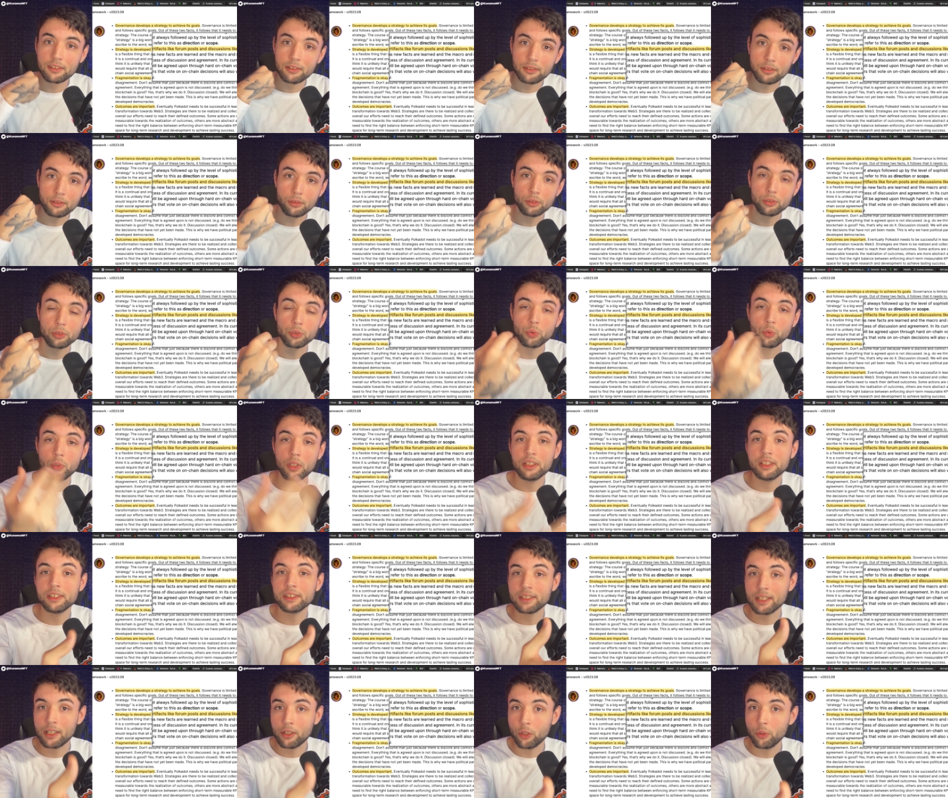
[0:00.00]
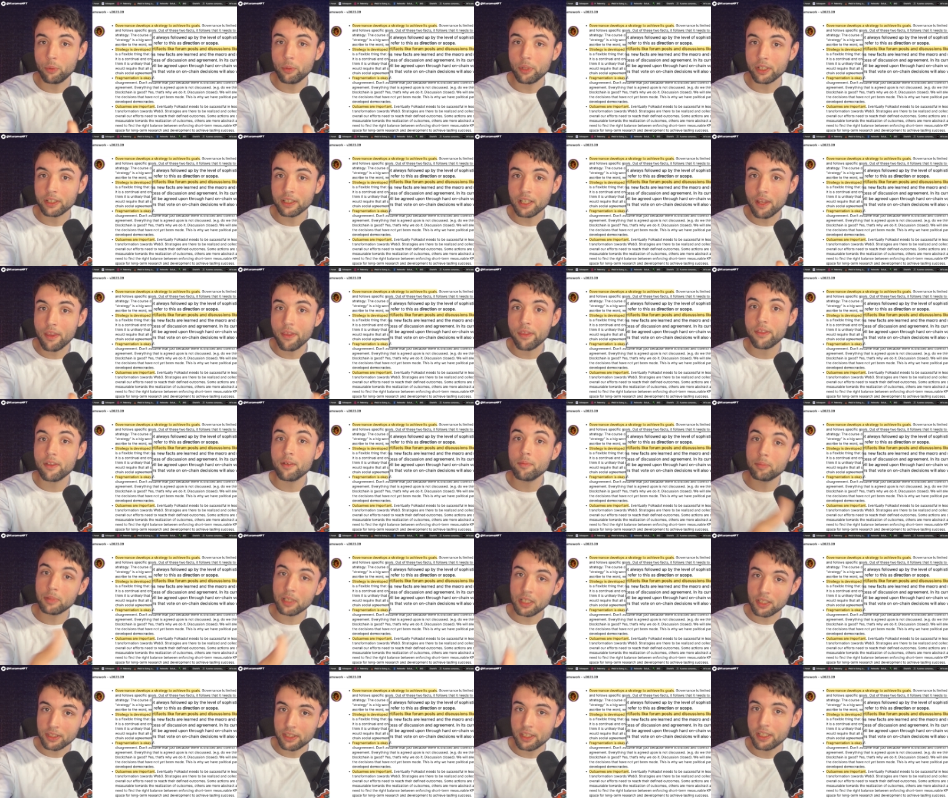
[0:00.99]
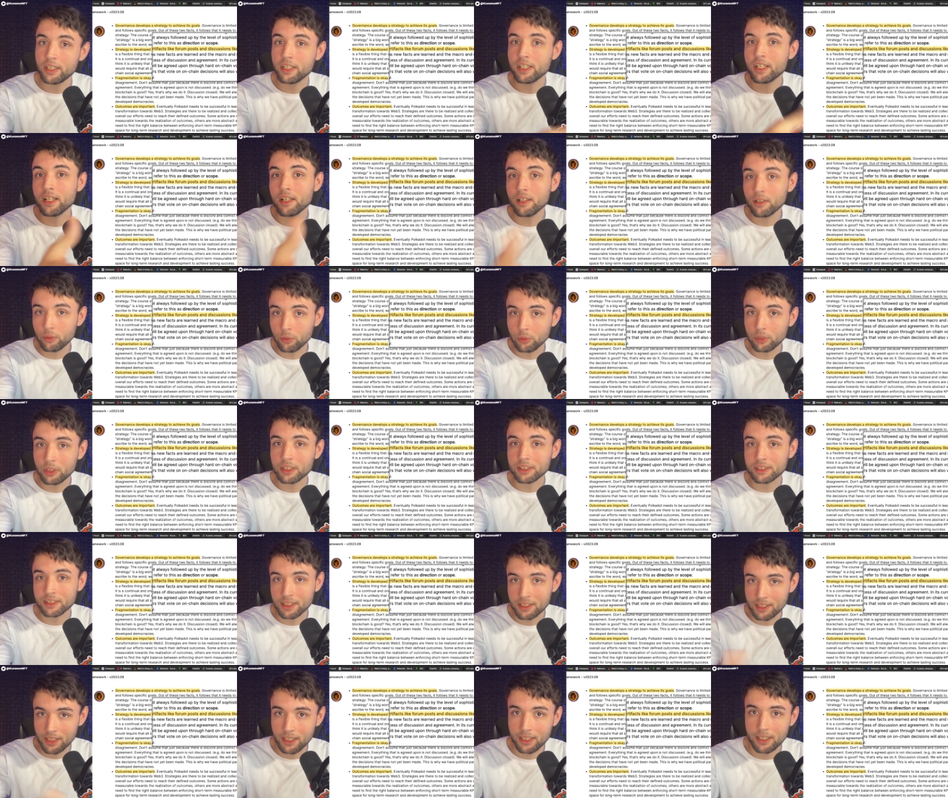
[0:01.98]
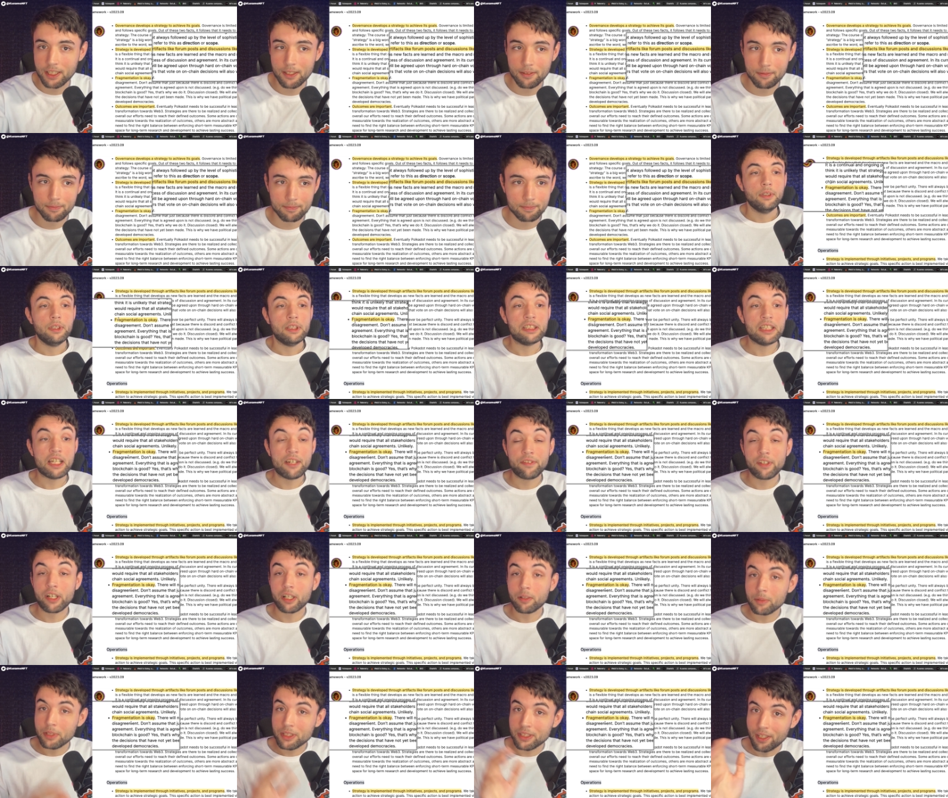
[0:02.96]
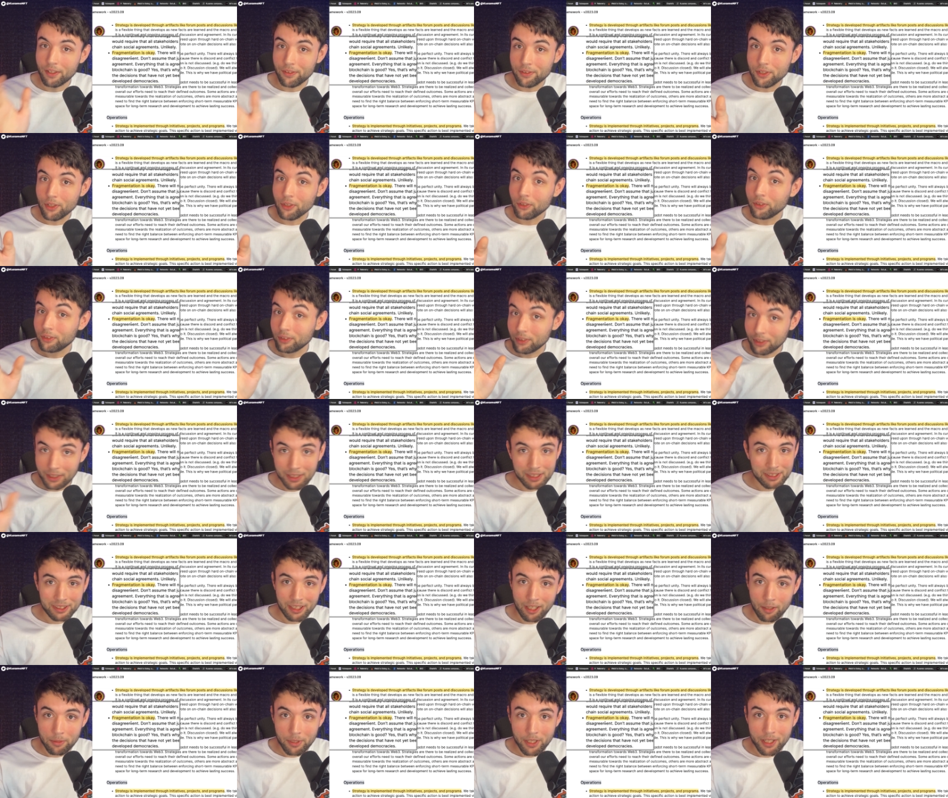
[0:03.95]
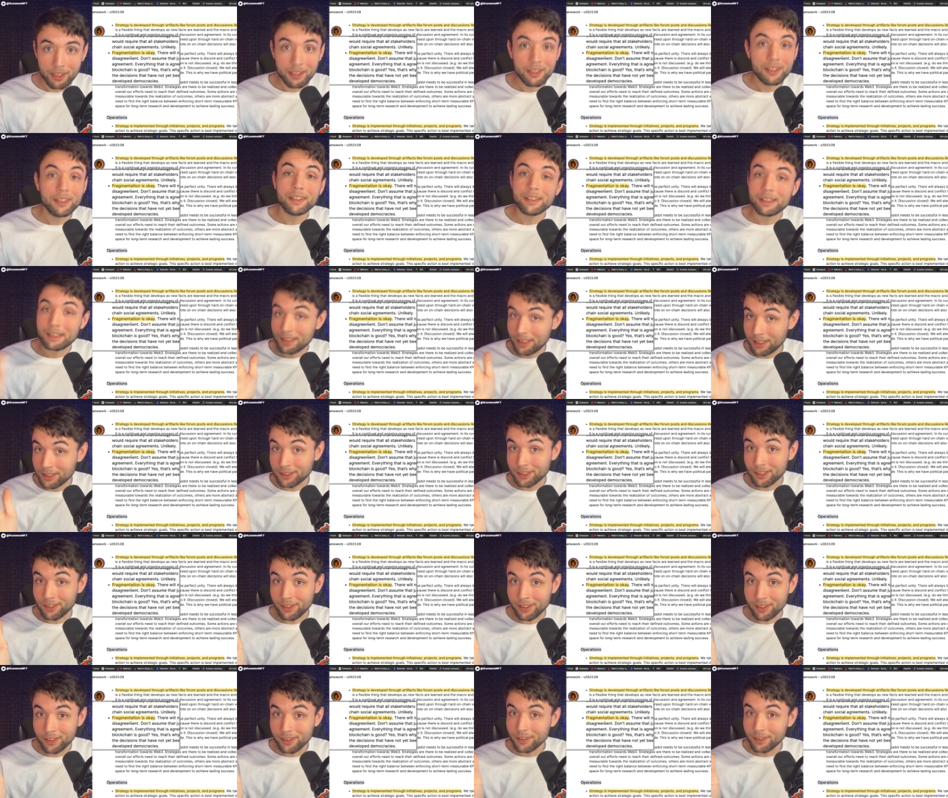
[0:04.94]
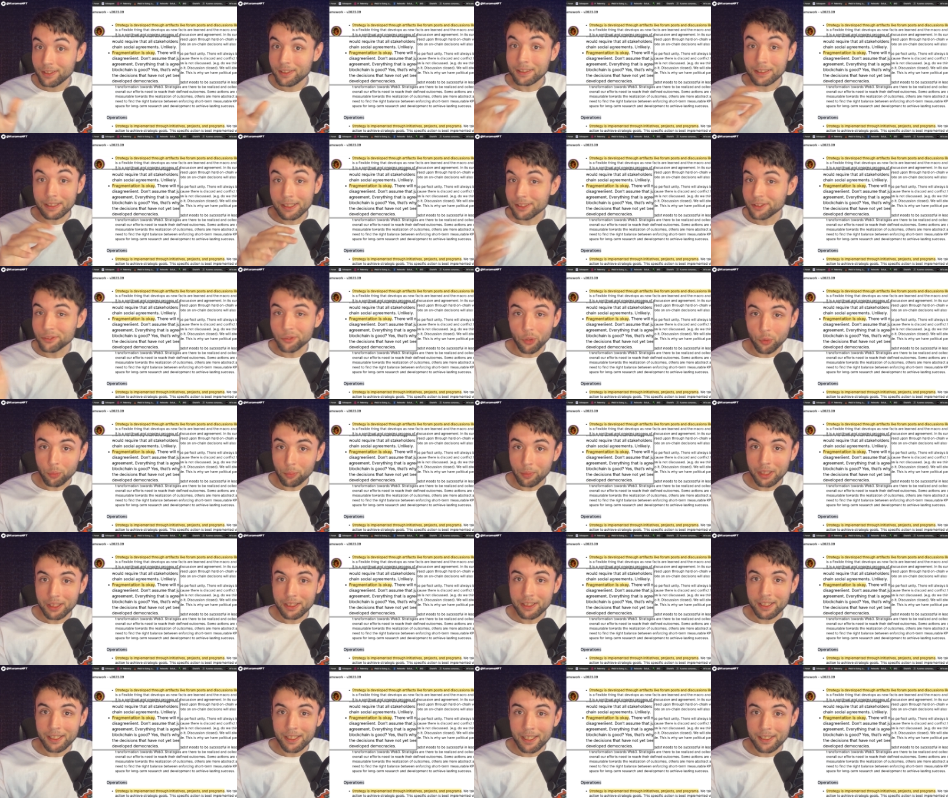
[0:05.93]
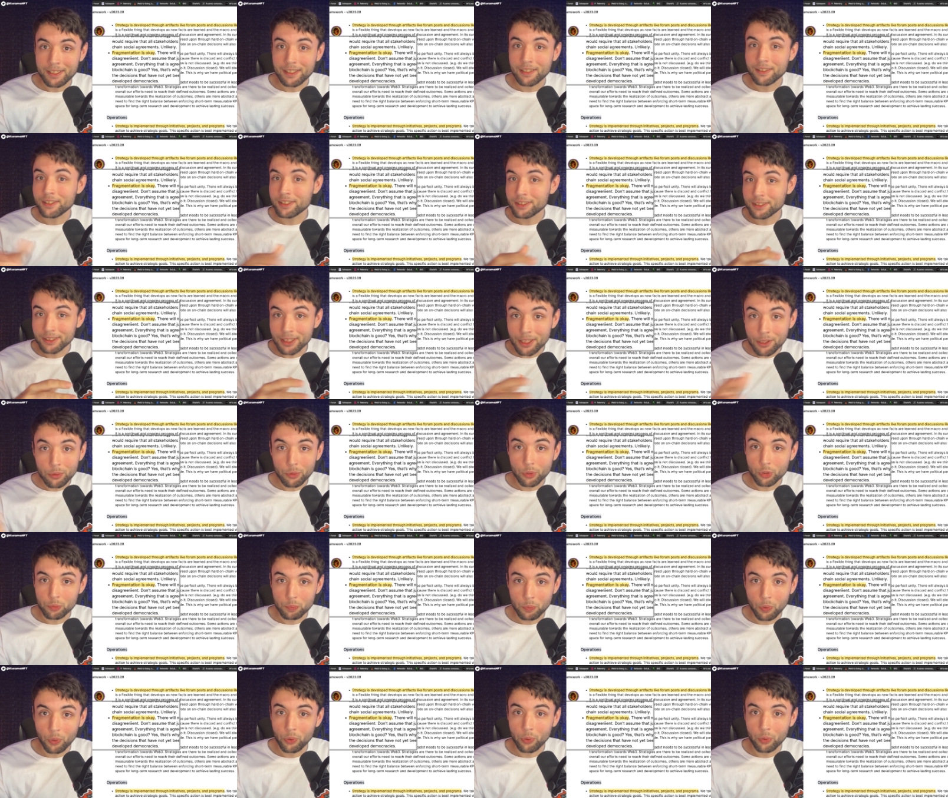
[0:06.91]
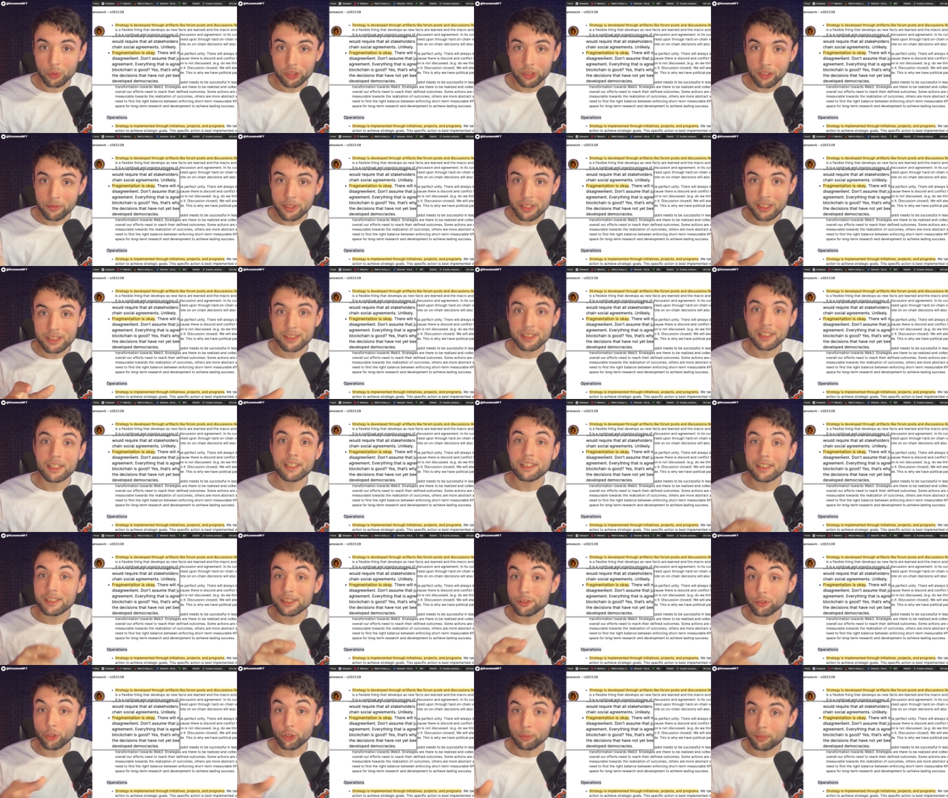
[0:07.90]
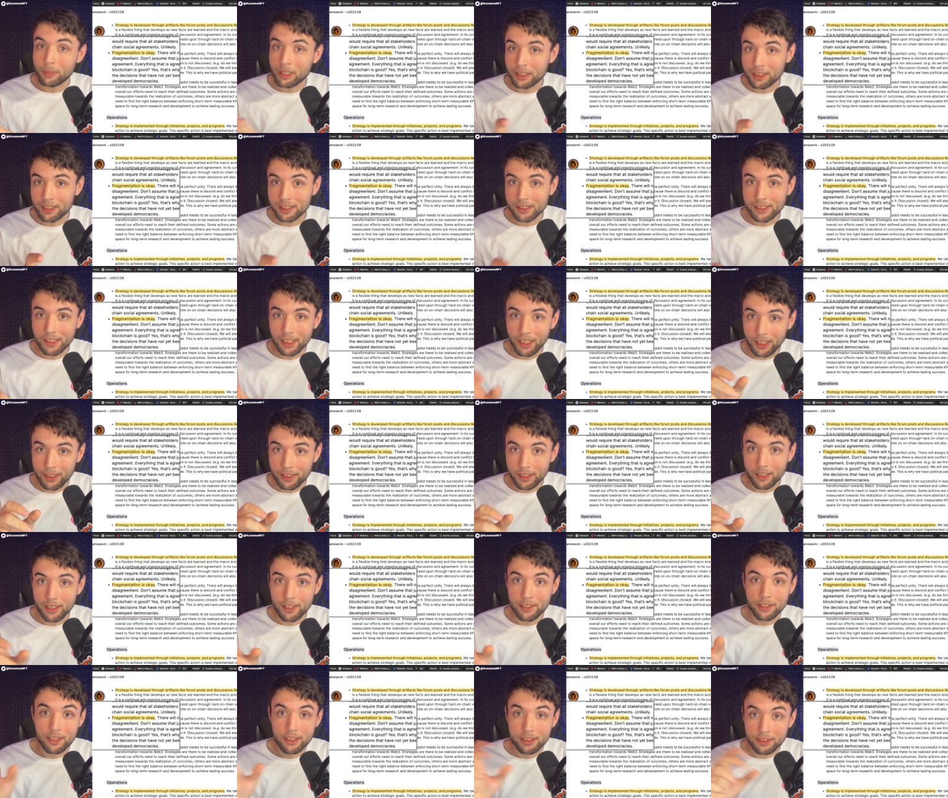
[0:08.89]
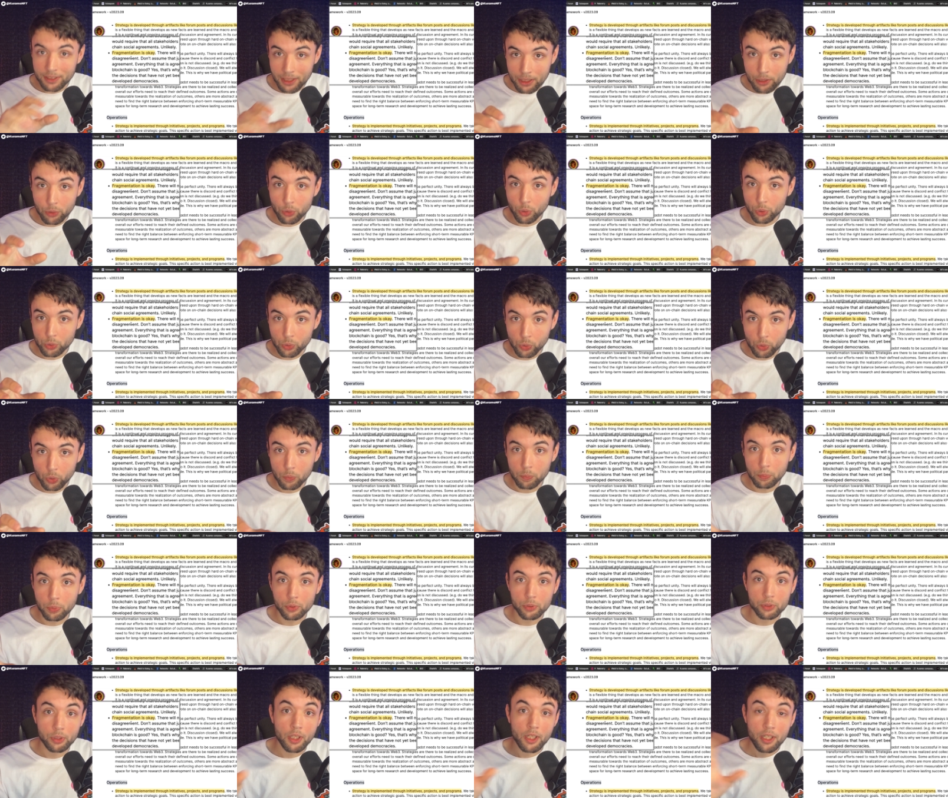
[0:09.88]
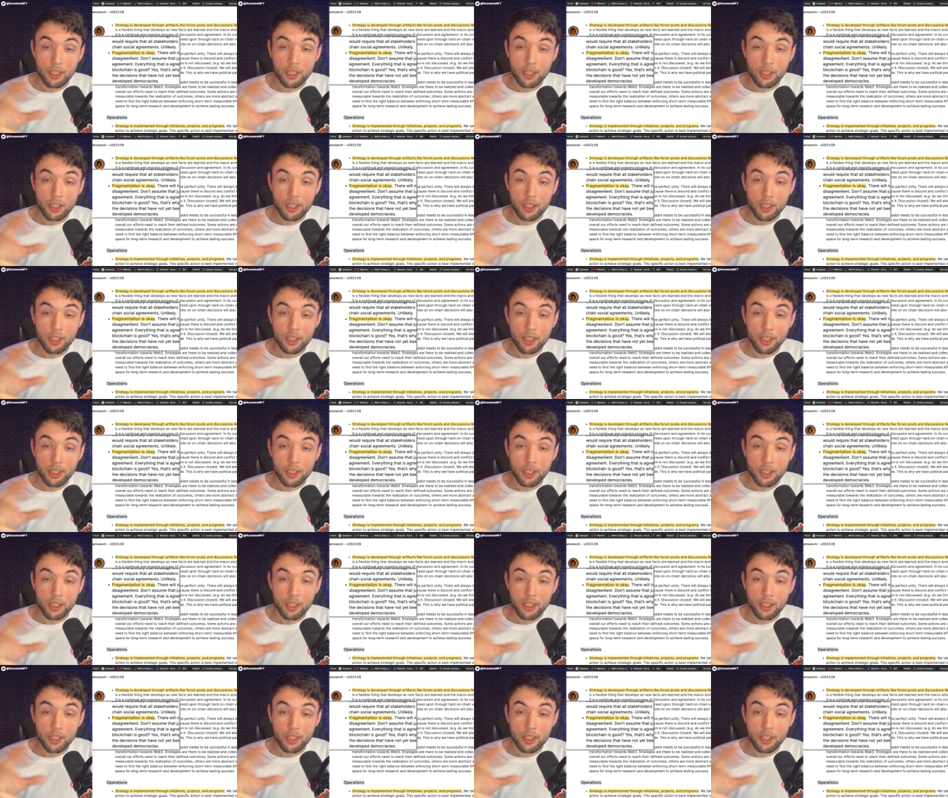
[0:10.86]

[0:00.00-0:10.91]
los cuales la gobernanza plantearía una estrategia. La fragmentación está bien, es decir, que es normal que haya distintos puntos de vista, es normal que se generen distintos grupos